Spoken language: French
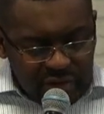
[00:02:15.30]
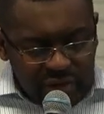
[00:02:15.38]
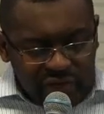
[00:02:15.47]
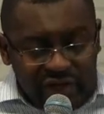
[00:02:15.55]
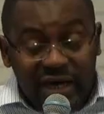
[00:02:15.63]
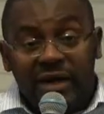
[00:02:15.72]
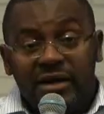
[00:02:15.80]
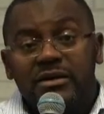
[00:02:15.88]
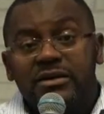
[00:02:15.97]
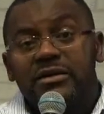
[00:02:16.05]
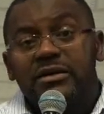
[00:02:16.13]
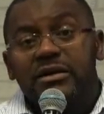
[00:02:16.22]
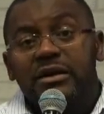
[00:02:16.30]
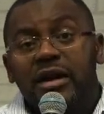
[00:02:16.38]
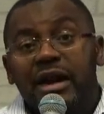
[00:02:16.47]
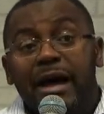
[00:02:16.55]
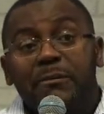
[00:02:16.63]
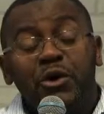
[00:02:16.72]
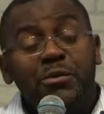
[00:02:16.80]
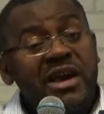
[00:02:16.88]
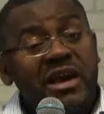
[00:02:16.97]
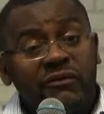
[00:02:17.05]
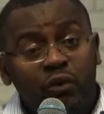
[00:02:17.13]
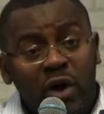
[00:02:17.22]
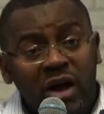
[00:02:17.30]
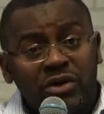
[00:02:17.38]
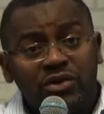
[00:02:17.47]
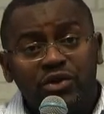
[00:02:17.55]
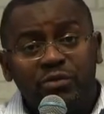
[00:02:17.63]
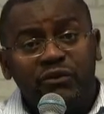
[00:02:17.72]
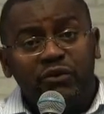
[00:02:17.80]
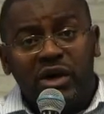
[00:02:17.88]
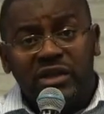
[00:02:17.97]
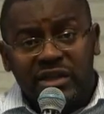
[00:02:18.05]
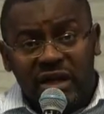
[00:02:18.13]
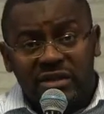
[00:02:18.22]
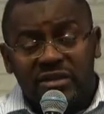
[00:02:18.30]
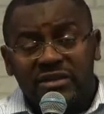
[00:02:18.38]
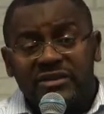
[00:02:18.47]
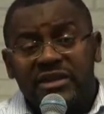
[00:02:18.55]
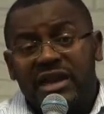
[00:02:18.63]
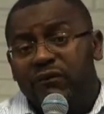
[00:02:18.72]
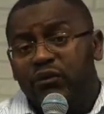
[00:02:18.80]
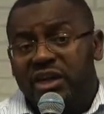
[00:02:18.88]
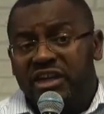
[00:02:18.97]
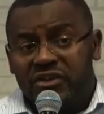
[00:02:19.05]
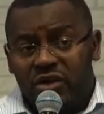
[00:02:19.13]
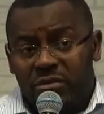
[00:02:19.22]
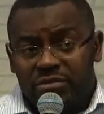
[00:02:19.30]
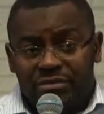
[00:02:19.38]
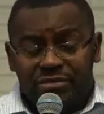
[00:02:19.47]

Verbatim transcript: Voilà. La première voix que nous pouvons entendre, c'est la voix des hommes.